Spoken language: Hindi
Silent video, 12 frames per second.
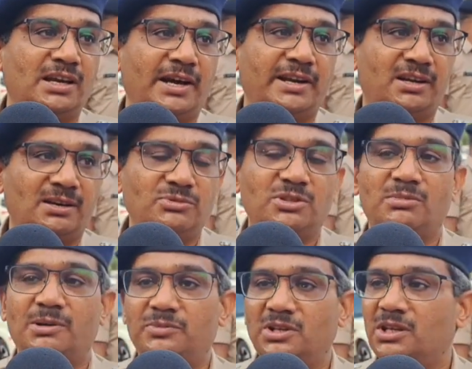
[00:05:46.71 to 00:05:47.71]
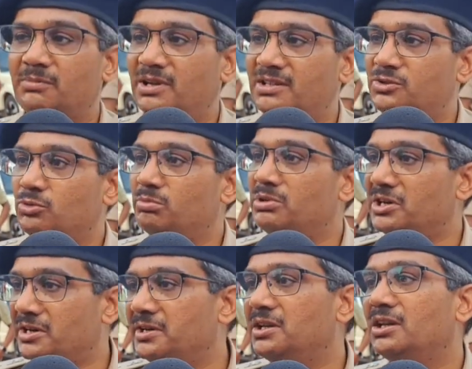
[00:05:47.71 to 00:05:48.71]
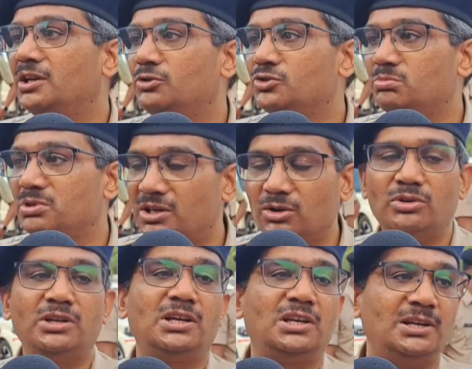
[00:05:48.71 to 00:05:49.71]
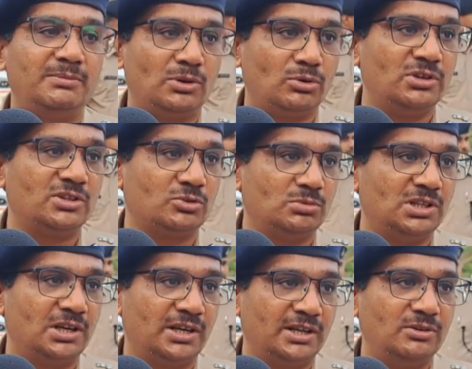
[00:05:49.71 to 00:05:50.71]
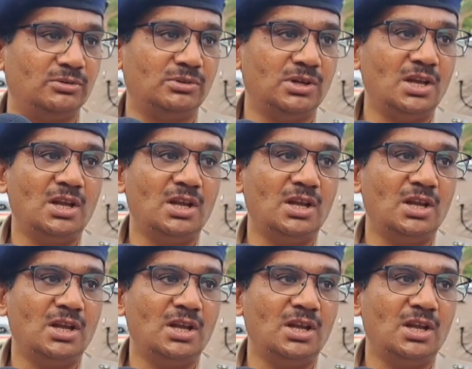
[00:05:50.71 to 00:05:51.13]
कार्यक्रम समाप्ति के बाद जो भीड़ निकले उस भीड़ को निकलने में कोई असुविधा नहीं हो